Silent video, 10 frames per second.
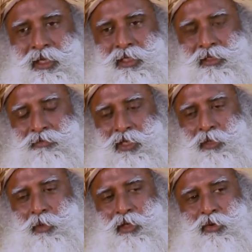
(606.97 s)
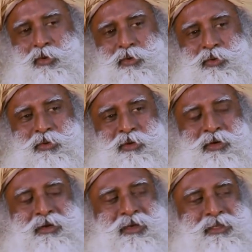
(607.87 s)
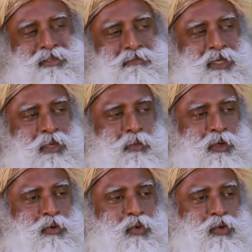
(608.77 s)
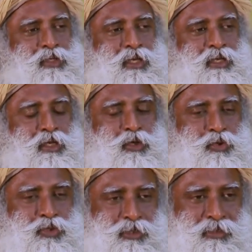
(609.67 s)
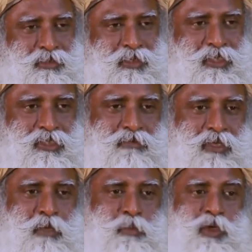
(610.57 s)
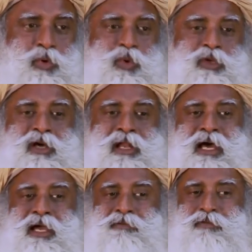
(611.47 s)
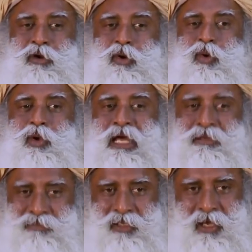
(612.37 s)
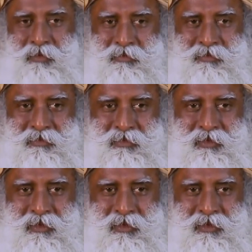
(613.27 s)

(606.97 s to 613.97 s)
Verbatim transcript: Anstatt dich in, anstatt dich in der Illusion zu lassen, anstatt dich darin dein ganzes Leben lang zu lassen,